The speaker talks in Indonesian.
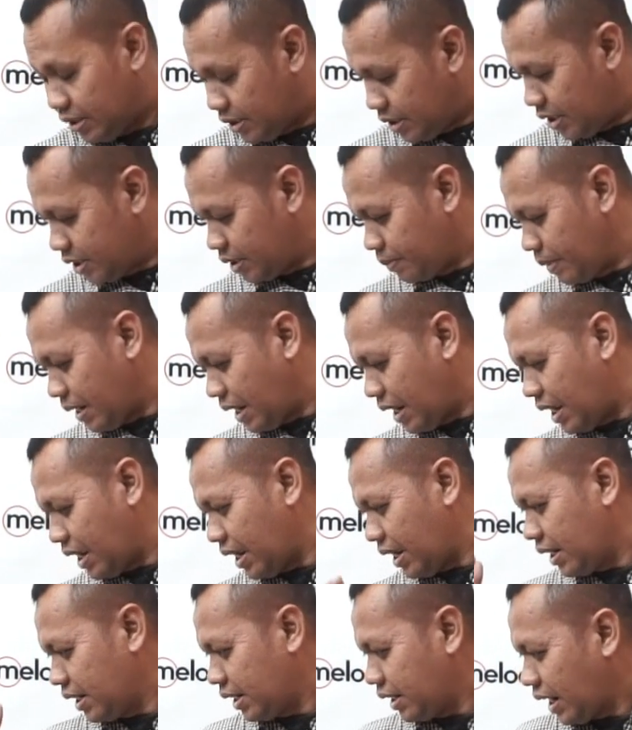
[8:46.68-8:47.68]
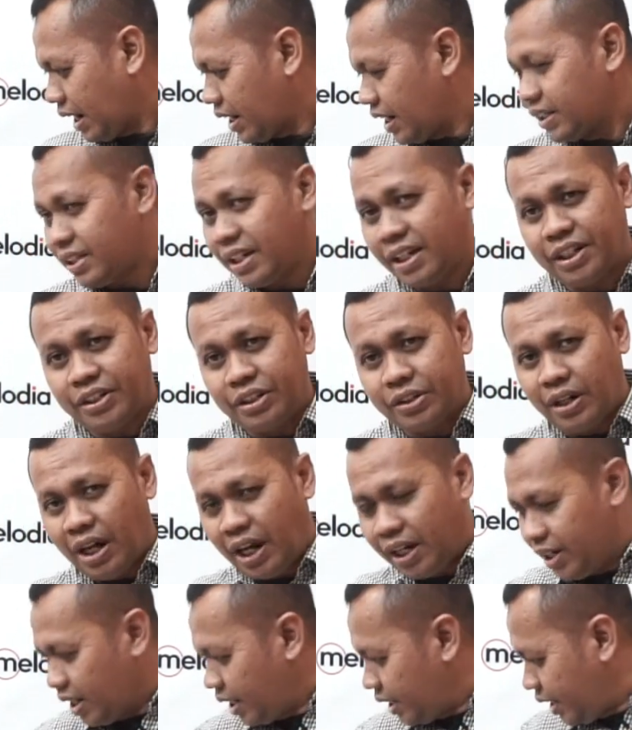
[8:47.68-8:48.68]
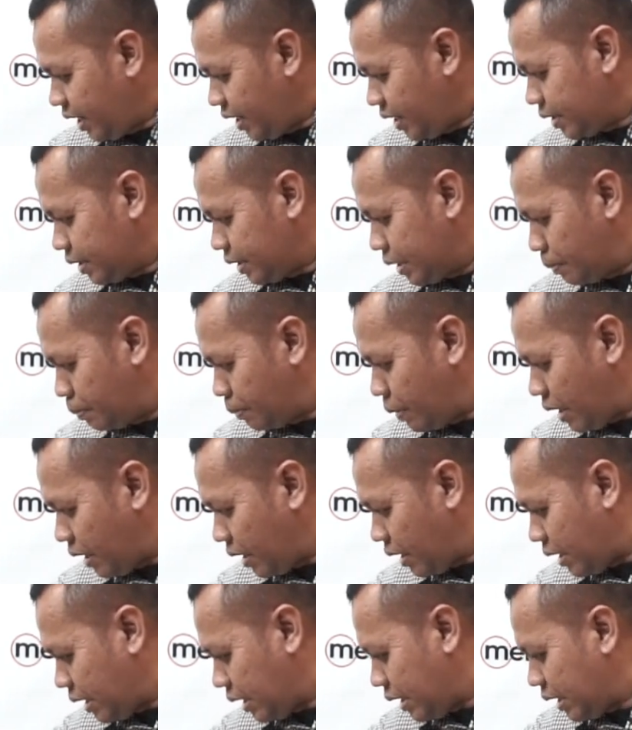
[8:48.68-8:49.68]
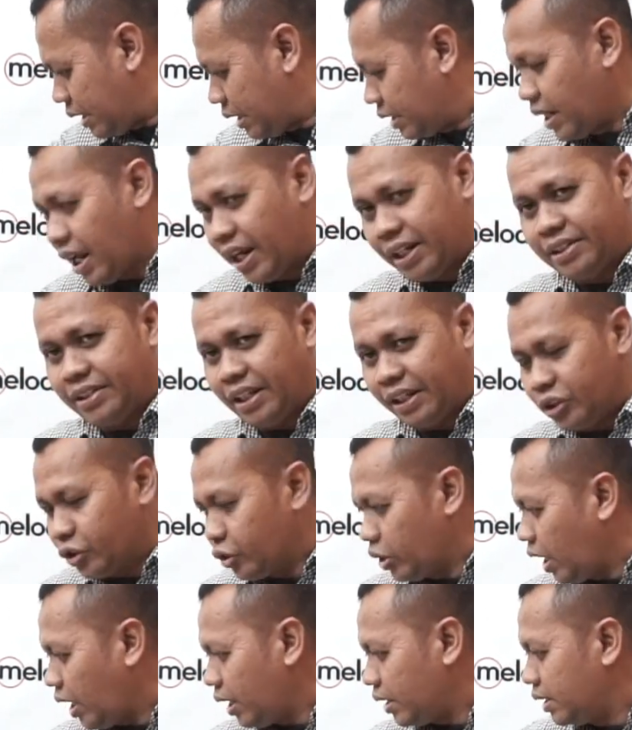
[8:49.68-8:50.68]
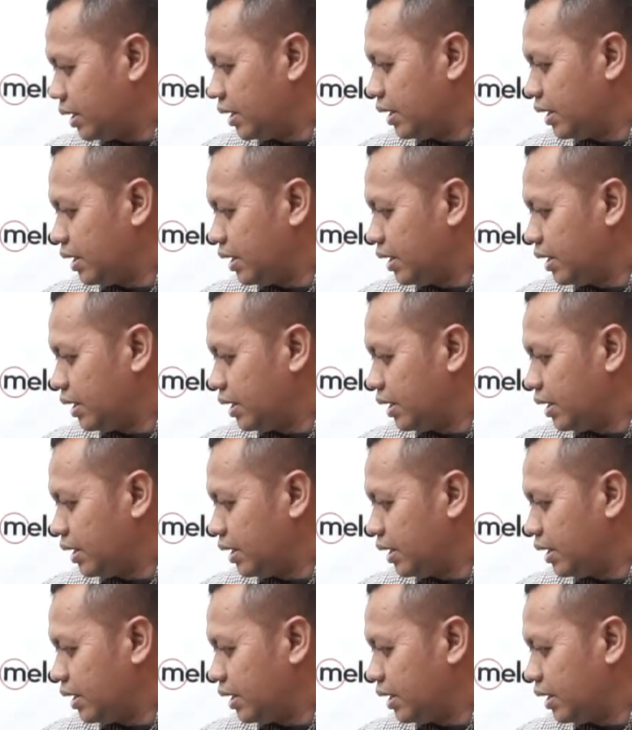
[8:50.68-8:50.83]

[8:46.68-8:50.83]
di sebelah kanan saya juga ada nih simbal dari stack juga